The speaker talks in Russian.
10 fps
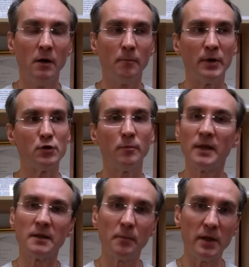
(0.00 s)
причем
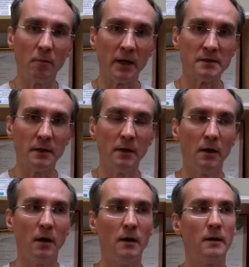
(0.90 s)
надо понимать,
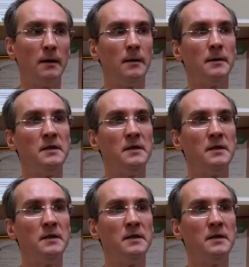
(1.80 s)
а,